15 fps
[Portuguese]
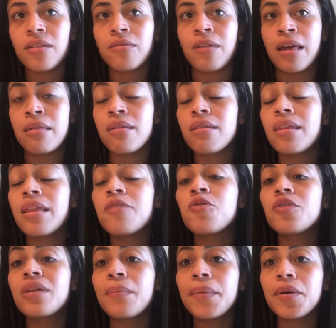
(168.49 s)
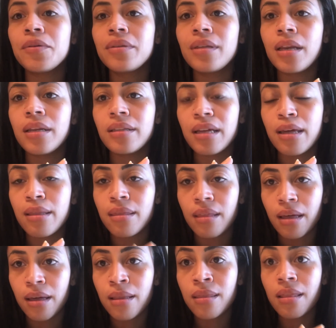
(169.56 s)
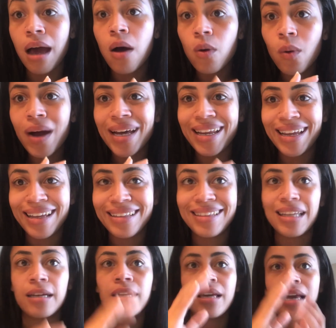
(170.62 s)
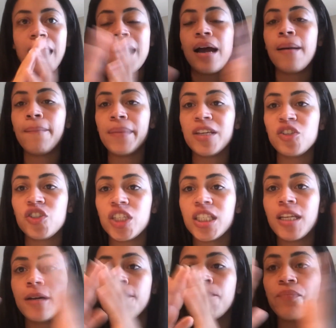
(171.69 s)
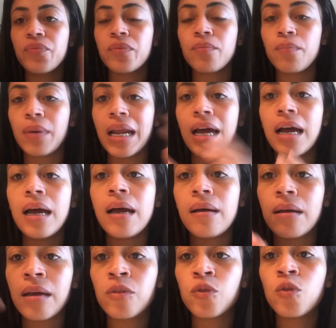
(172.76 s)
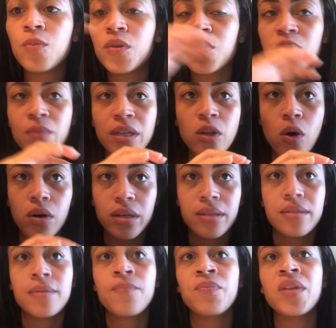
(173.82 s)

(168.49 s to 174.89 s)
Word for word: Esse do tamanho 36 ao 40, que é a medida para eh, números menores.